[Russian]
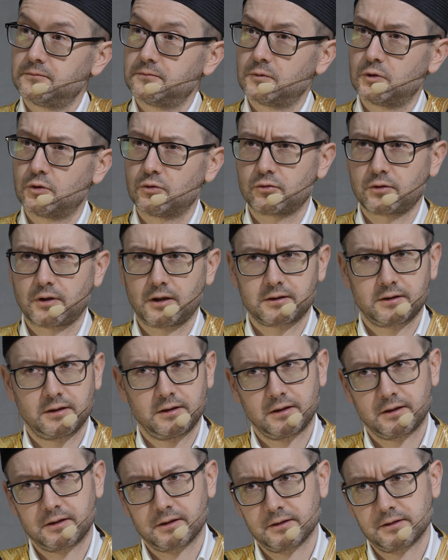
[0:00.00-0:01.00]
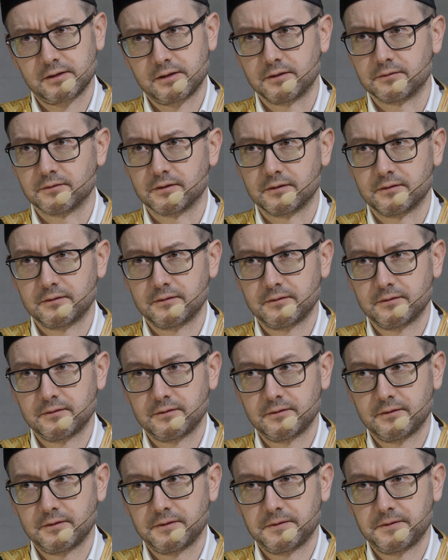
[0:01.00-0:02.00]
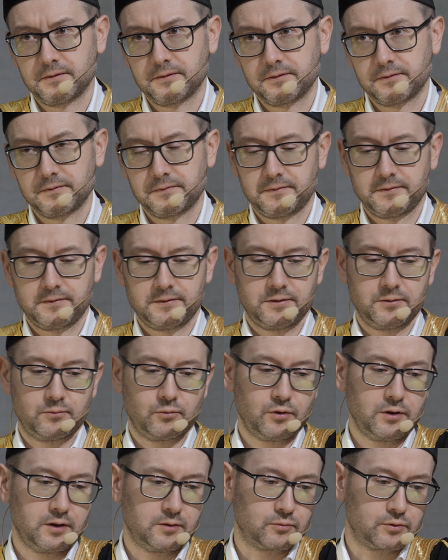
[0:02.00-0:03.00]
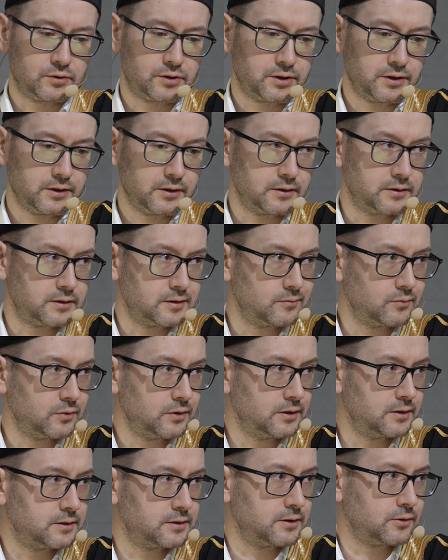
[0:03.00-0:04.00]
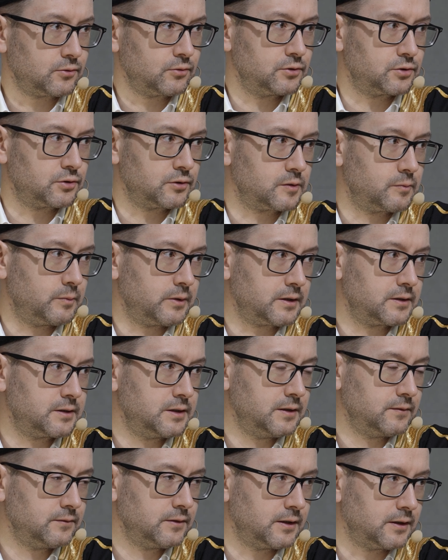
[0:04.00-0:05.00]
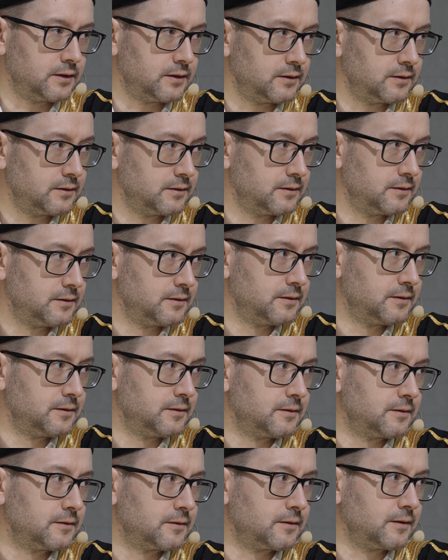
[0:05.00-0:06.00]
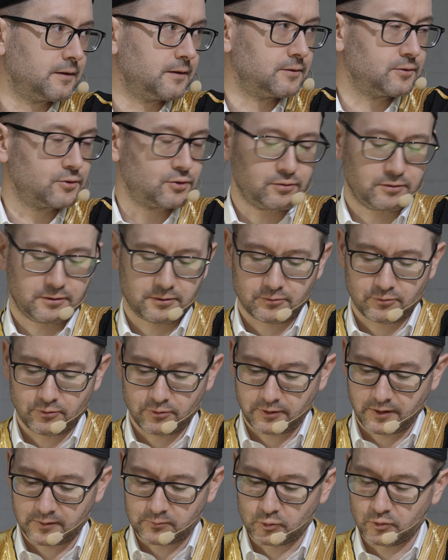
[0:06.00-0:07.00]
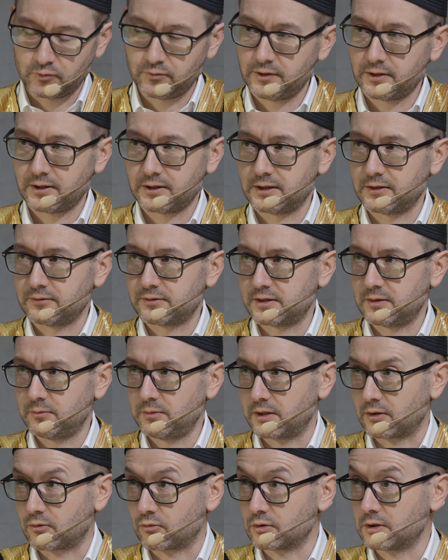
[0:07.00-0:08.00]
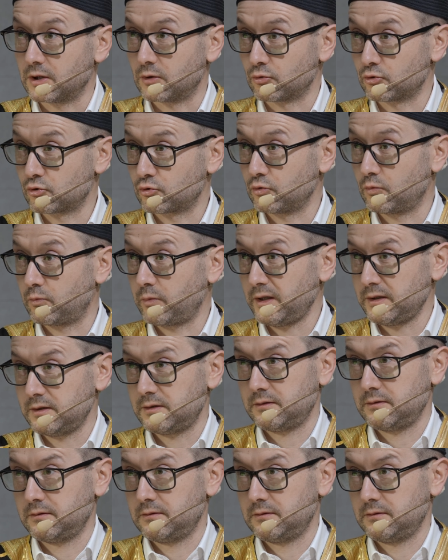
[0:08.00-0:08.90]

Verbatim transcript: Но оно как-то некрасиво. Тем более мужчина, тем более если такой еще спортивный, да, еще такой как бы уверенный в себе, куда уступать.